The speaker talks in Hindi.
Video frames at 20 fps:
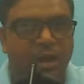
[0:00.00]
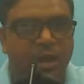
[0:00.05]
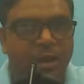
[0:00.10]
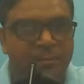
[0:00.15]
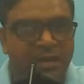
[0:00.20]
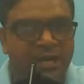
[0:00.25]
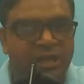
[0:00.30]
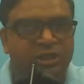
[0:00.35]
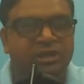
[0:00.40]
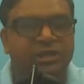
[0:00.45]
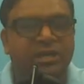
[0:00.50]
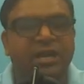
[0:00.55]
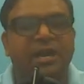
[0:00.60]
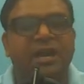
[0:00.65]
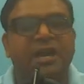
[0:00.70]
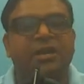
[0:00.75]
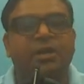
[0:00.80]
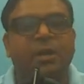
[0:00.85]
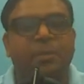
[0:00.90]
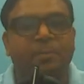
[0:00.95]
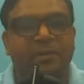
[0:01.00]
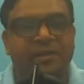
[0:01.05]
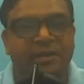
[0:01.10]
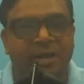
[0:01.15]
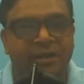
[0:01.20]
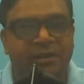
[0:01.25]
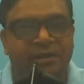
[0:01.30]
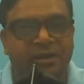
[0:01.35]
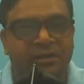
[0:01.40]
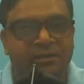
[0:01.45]
हमेशा
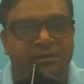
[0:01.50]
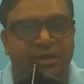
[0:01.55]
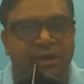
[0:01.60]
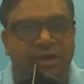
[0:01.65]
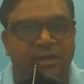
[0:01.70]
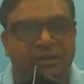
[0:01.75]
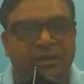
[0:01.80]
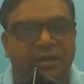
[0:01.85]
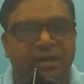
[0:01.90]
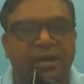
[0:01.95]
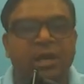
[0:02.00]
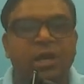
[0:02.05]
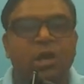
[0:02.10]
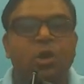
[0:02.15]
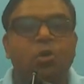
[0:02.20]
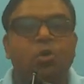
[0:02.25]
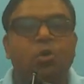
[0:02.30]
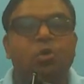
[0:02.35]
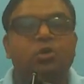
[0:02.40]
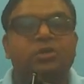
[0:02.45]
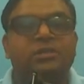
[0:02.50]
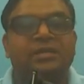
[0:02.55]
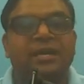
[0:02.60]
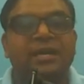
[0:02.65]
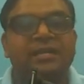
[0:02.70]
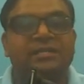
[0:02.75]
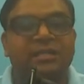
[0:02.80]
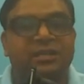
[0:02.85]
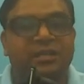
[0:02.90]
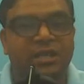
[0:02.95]
इंटरप्रिटेट करता रहता है
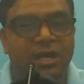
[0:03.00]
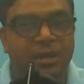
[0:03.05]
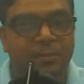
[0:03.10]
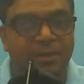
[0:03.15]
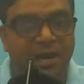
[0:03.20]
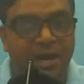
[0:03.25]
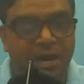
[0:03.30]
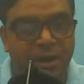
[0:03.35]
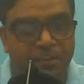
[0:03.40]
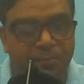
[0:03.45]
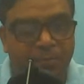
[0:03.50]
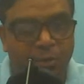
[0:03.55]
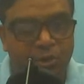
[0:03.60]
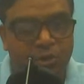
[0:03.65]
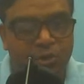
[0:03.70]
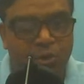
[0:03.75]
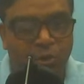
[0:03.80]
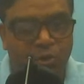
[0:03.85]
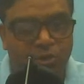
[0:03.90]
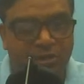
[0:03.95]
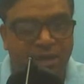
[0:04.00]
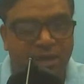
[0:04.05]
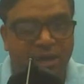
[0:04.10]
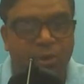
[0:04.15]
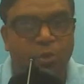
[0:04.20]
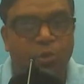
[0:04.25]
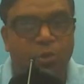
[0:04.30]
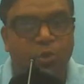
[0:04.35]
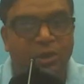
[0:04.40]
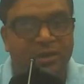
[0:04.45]
उसके जितने भी इनपुट्स होते हैं
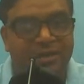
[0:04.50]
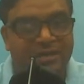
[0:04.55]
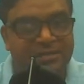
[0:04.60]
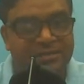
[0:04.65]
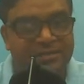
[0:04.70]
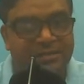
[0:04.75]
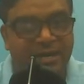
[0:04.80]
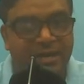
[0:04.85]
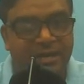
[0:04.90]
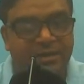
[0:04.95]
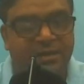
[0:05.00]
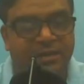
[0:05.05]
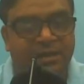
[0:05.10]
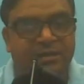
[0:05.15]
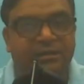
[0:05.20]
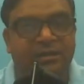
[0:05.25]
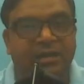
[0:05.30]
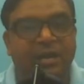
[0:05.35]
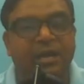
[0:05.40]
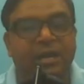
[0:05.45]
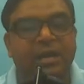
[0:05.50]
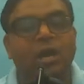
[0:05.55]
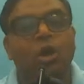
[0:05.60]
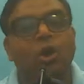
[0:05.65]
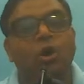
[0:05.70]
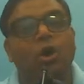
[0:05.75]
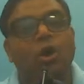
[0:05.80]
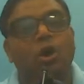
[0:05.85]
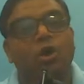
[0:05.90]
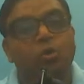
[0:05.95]
उनको अंडरस्टैंड करता है
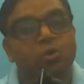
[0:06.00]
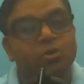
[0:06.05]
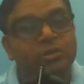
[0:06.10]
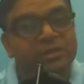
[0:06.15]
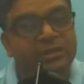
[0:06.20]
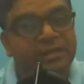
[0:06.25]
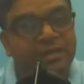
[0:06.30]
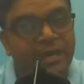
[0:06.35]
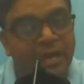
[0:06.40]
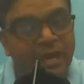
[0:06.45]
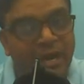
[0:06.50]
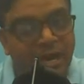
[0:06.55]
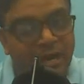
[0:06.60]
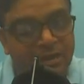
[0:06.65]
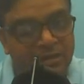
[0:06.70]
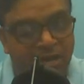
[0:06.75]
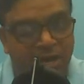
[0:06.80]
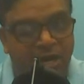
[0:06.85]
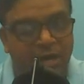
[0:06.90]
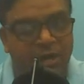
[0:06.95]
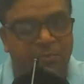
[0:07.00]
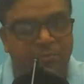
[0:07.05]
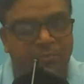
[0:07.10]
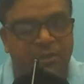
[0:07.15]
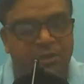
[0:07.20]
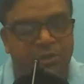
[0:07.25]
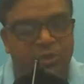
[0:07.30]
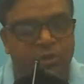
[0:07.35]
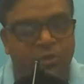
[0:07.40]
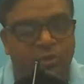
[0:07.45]
और उसके आधार
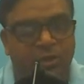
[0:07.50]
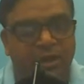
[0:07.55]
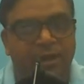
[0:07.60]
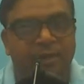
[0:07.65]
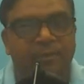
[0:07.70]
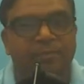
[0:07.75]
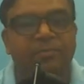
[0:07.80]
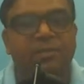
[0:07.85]
पर जो है